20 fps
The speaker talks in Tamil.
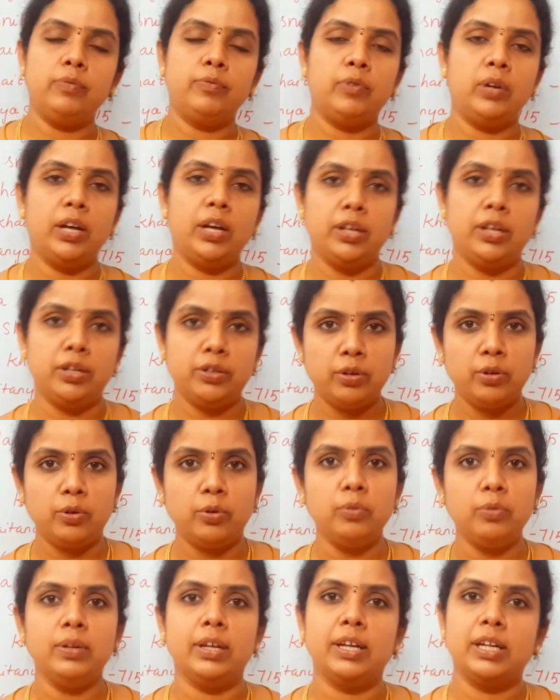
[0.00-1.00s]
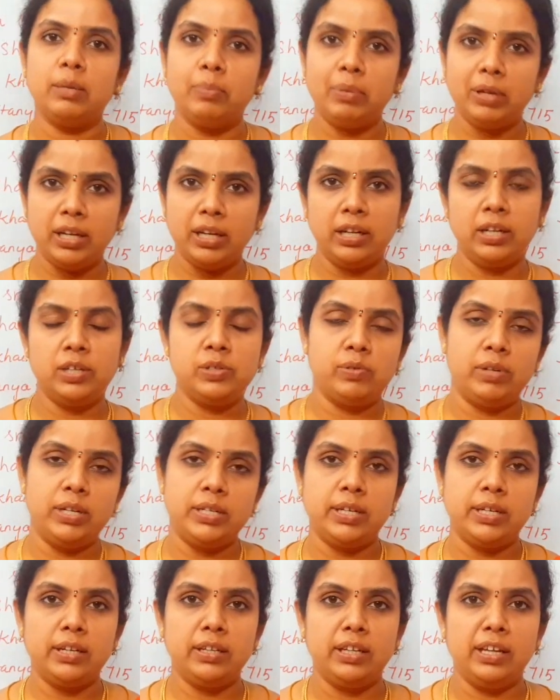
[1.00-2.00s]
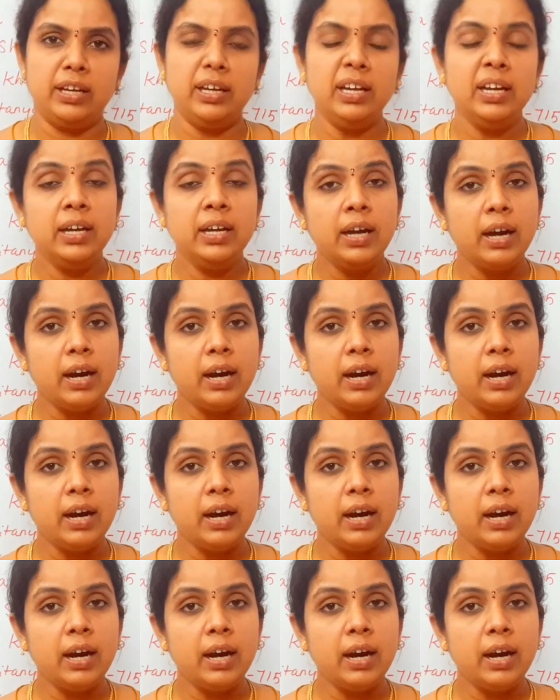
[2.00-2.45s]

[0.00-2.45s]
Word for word: ஹெல்ப்ஃபுல்லாக இருந்திருக்கும் நிறைய பேர் எங்களுக்கு சொல்லிகிட்டே இருந்தீங்க